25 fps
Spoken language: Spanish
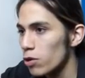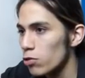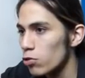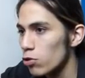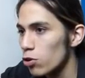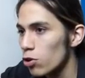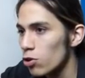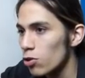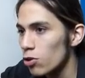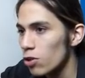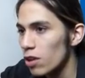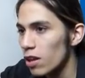Pudo
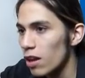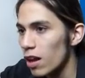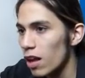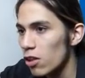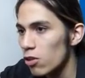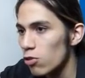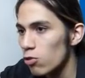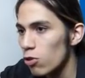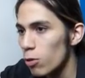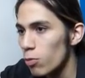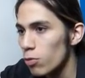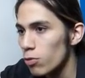ver su corto y
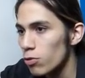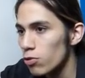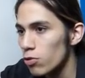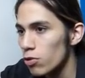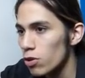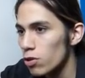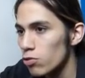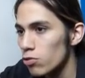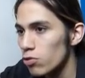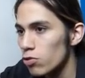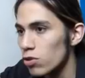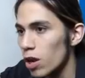delgado cuerpo
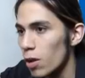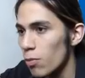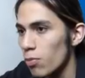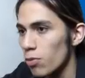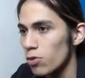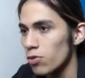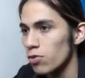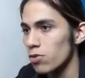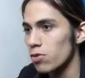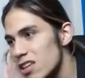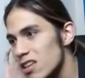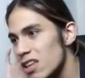sobre sus
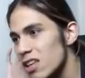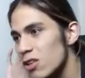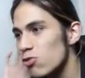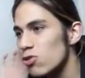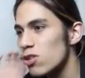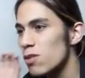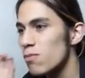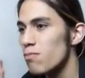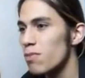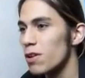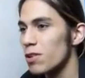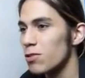trapos. Ella
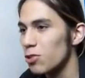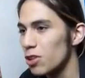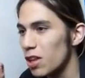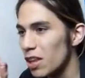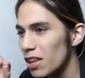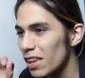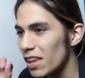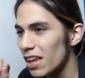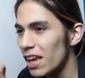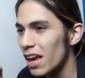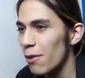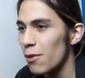tiene un
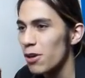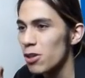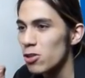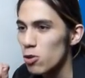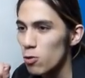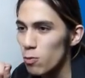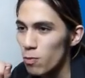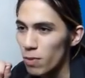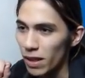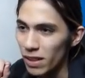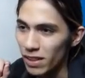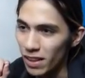impresionante
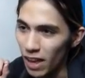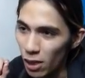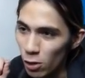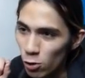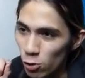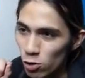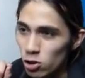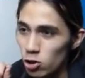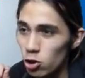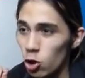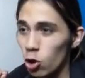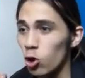cabello
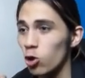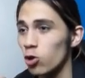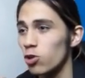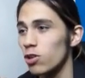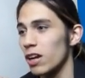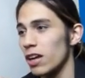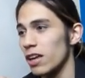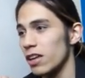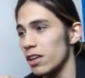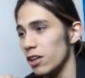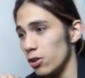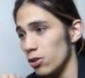plateado y
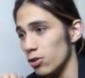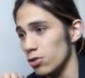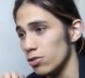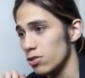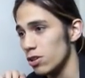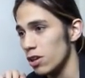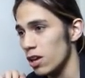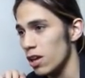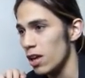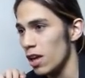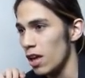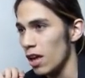ojos
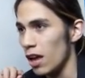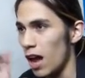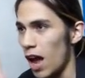tranquilos.